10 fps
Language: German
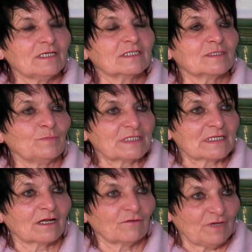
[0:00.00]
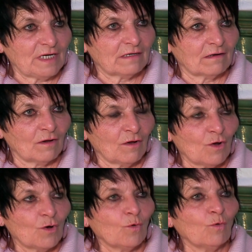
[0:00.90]
ist sie bis nach Wien
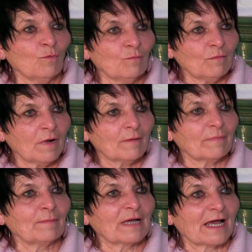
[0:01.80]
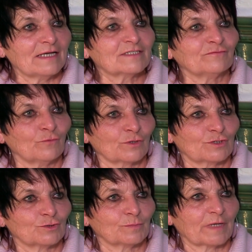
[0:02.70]
um beim Kaiser
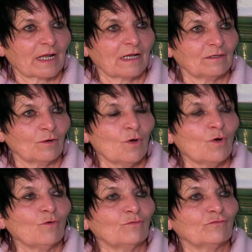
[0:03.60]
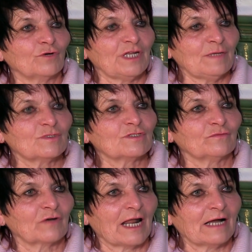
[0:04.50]
vorzusprechen und von ihm zu
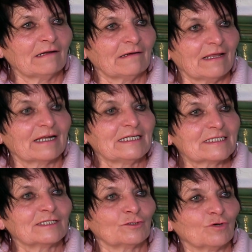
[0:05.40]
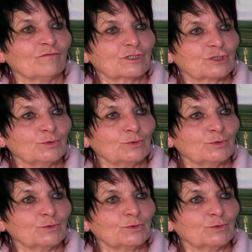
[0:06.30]
verlangen, er ist ja noch was